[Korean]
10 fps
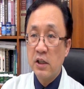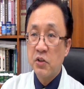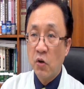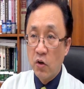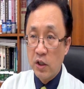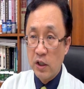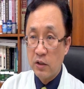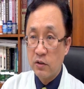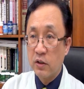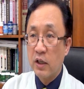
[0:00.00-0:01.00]
이제
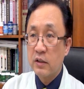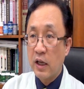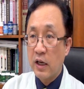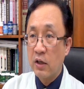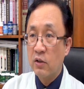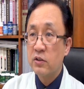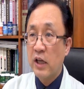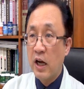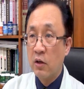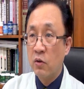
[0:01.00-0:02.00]
정어리라든가 다랑어,
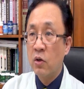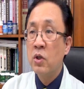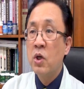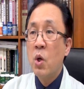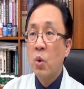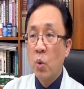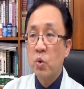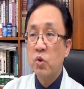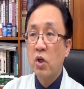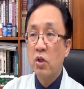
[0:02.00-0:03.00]
장어,
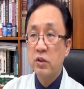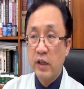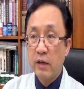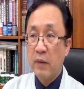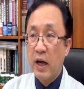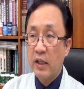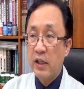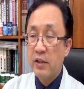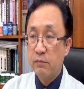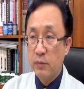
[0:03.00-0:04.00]
고등어 등에
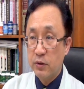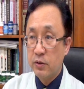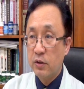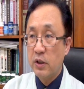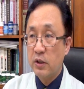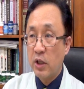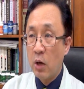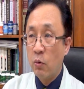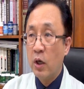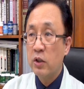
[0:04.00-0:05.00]
많이 있으면서 이제
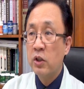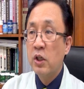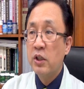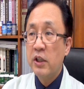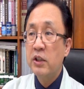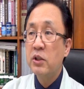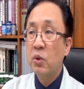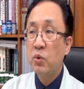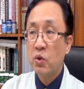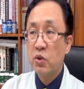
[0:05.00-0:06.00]
뇌와
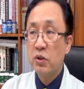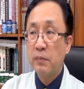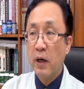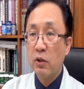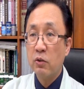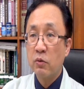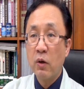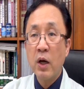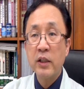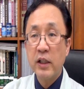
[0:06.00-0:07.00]
신경조직의
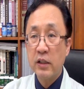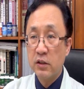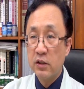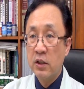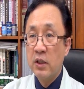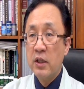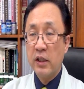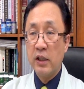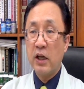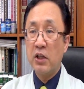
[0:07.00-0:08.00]
발육과 기능에
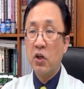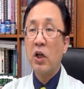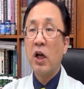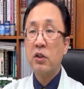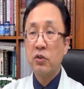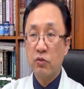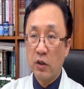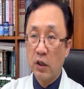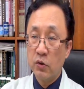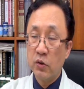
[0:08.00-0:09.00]
영향을
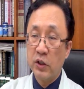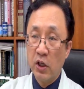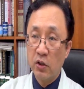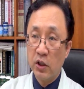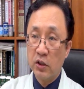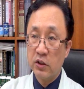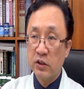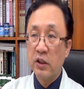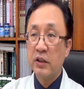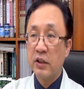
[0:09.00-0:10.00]
주어가지고 기억력을
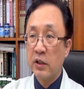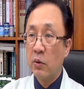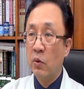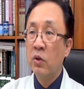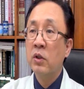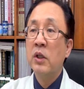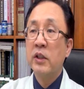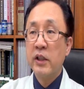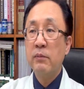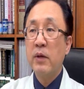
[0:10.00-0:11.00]
증가시키고요.
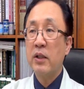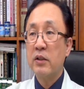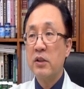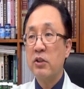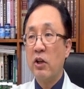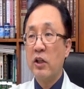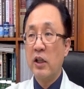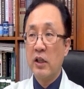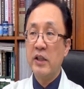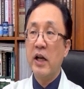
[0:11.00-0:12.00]
치매 등의
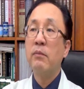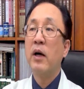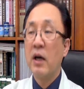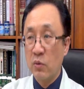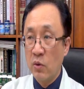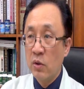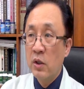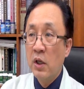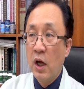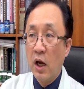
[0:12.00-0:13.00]
뇌질환을 예방하고,
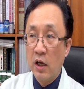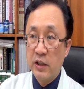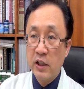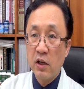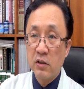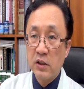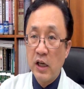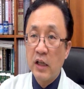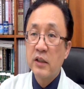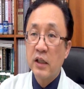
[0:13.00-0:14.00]
시력을
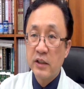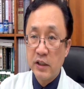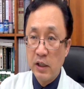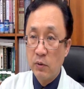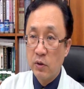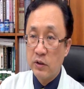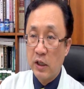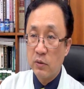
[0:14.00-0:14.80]
향상시키며